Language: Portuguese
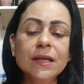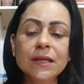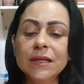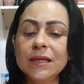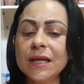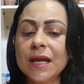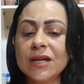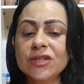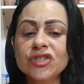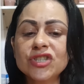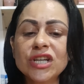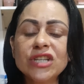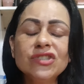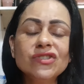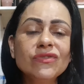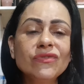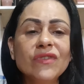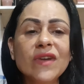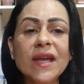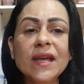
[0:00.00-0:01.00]
E a
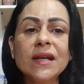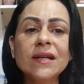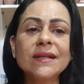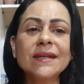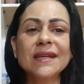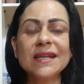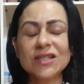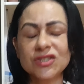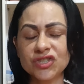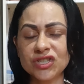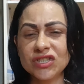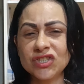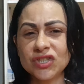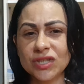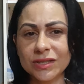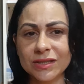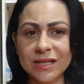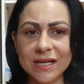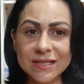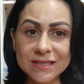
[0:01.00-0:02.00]
gente vem aqui, a gente
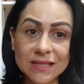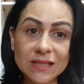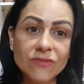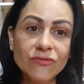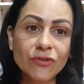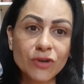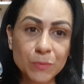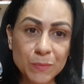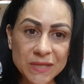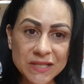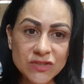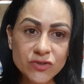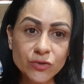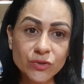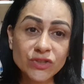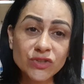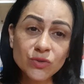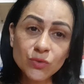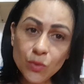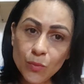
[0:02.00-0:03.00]
só traz as
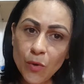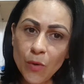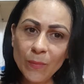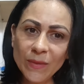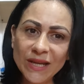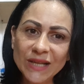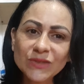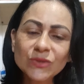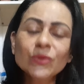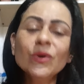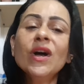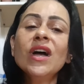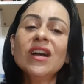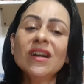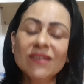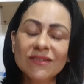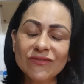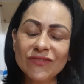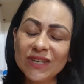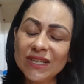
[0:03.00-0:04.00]
informações. No momento,
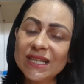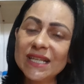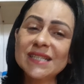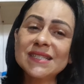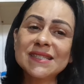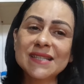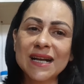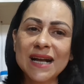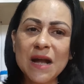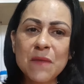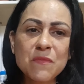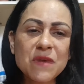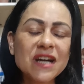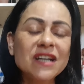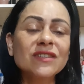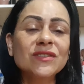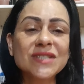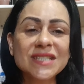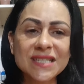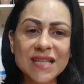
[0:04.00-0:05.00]
Vanessa
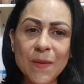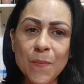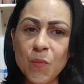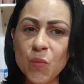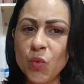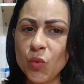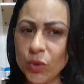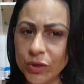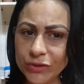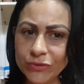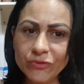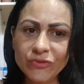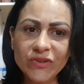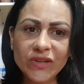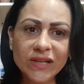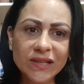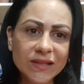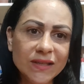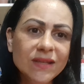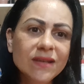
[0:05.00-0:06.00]
Camargo está muito
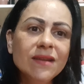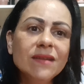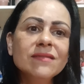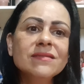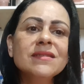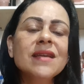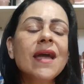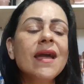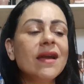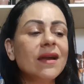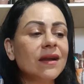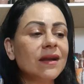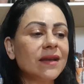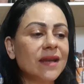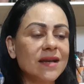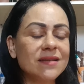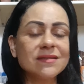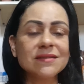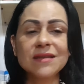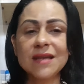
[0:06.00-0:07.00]
feliz,
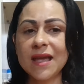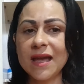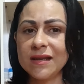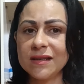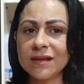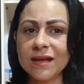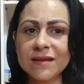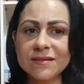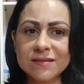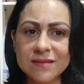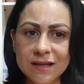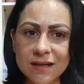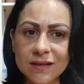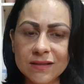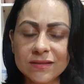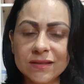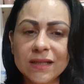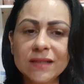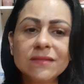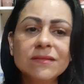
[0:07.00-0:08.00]
Graciele
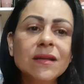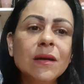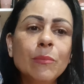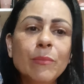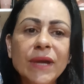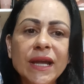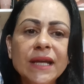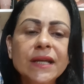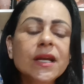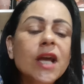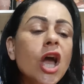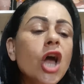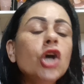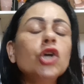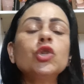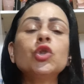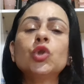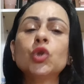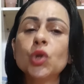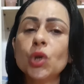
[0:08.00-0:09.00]
Lacerda aí também
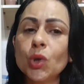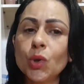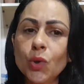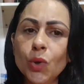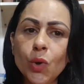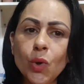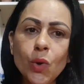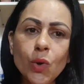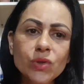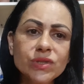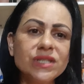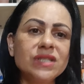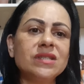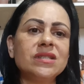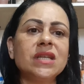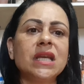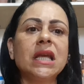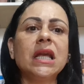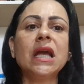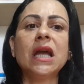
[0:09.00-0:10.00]

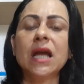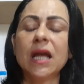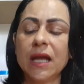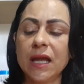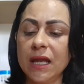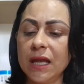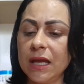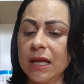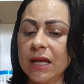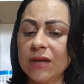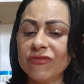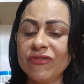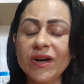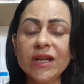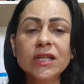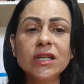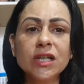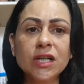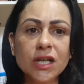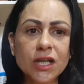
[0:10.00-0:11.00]
trouxe, é,
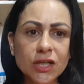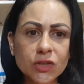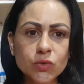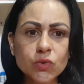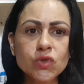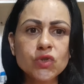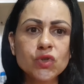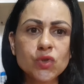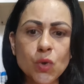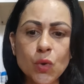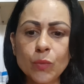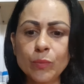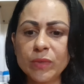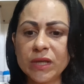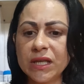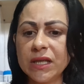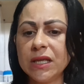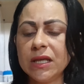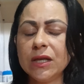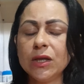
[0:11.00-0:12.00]
falando
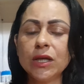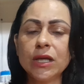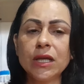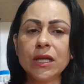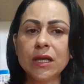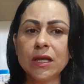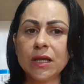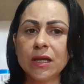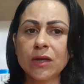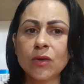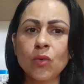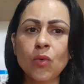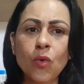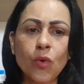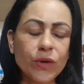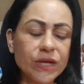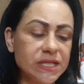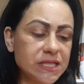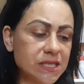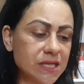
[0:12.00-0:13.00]
sobre
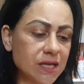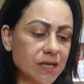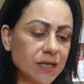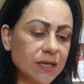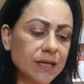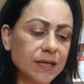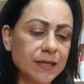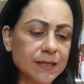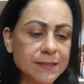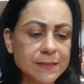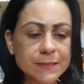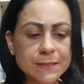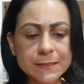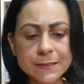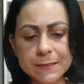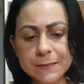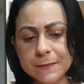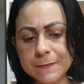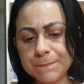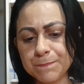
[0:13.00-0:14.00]

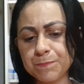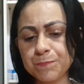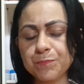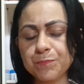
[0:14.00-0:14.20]
coisas